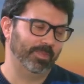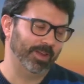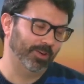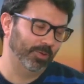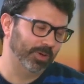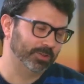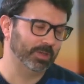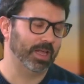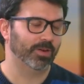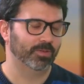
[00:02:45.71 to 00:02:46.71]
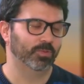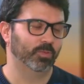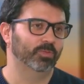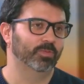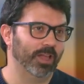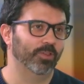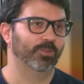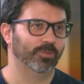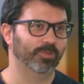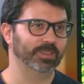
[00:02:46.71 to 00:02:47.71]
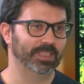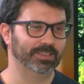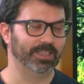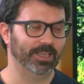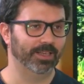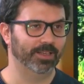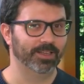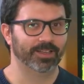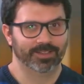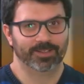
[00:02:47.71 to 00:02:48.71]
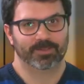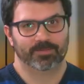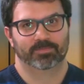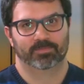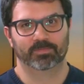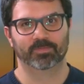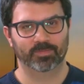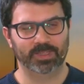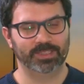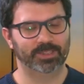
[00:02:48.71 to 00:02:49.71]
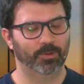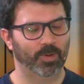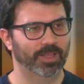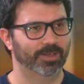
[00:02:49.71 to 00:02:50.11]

en lo personal, un año bastante... bastante guay.